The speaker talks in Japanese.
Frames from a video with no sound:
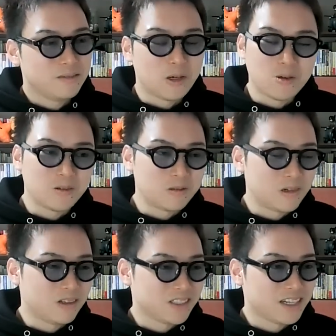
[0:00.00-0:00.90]
今
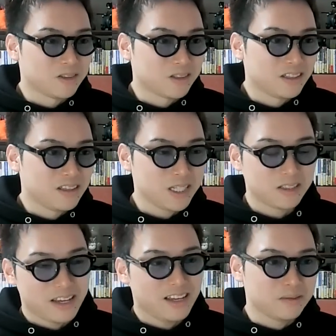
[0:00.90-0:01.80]
オワコンじゃないのって、ま
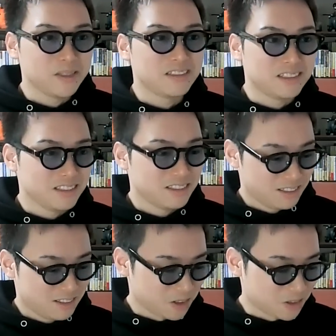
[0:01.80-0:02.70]
あ AI でもいいし、
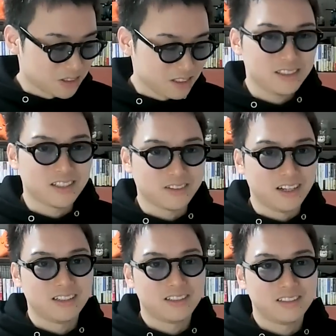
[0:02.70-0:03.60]
それこそインスタと
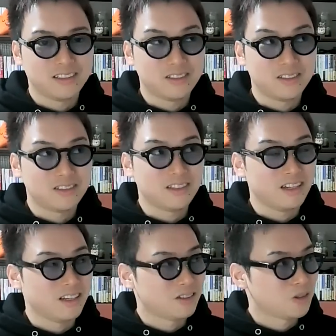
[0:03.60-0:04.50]
か、
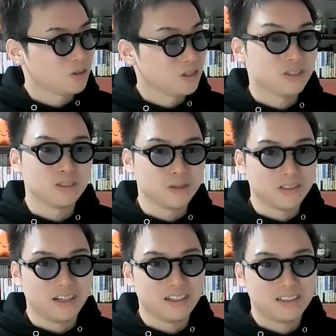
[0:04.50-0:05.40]
えー、っと YouTube
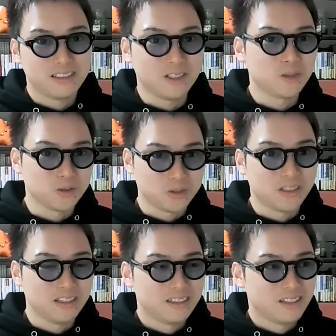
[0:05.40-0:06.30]
とか TikTok
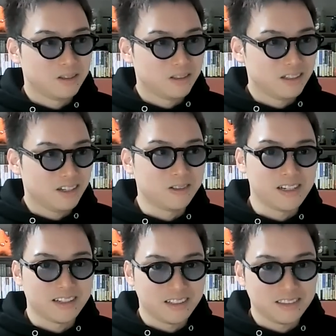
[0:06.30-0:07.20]
とかある
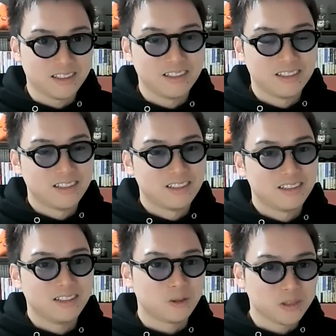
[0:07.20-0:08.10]
わけじゃないですか。
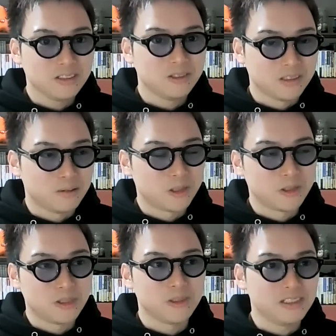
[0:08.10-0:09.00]
だこっちの方が
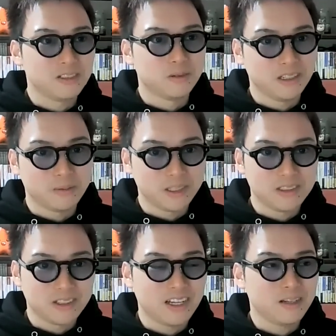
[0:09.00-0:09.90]
ブログよりもいいと思うなら
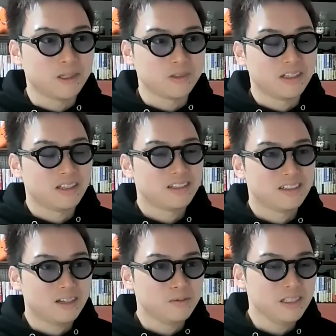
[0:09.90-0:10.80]
別にそれやればよくて、
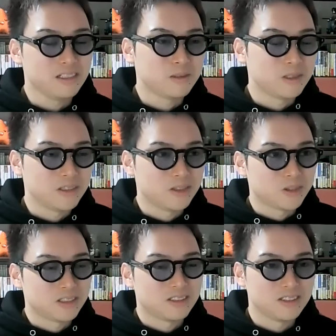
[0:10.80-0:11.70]
なんか無理にブログに
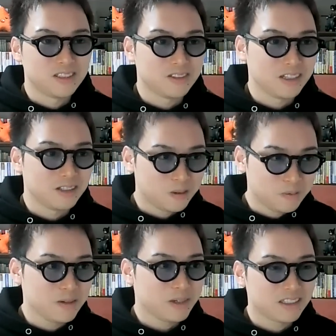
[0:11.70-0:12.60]
固執する必要なんて
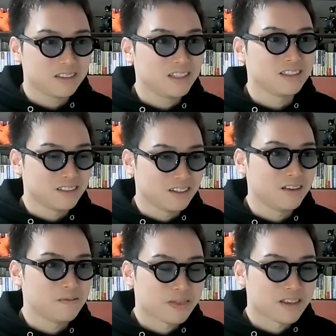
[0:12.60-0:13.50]
ほんまに全くないですけど
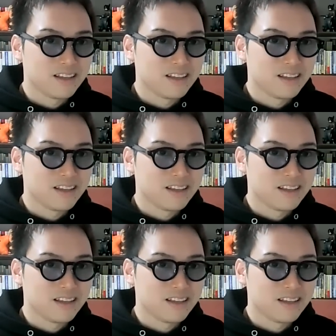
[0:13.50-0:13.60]
ね。